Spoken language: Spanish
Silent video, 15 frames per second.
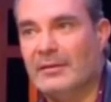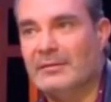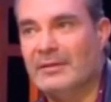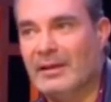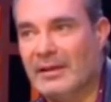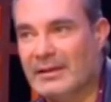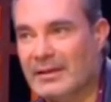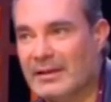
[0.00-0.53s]

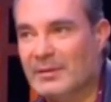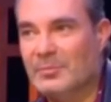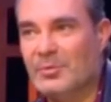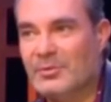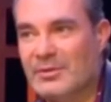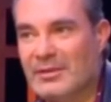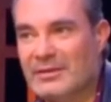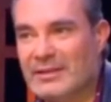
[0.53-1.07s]
querer
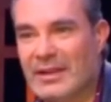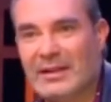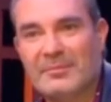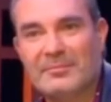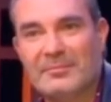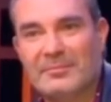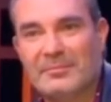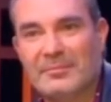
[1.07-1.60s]
proyectar
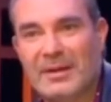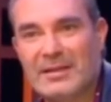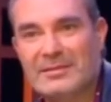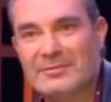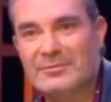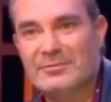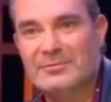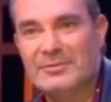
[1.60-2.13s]
más,
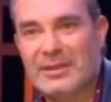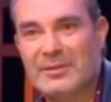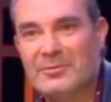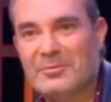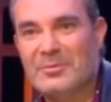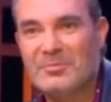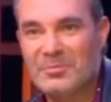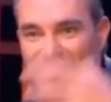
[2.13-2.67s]
ya no me
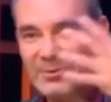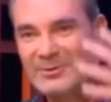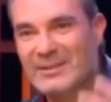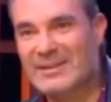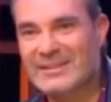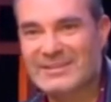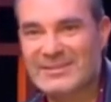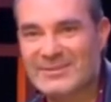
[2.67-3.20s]
importa
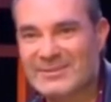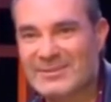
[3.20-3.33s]
hacer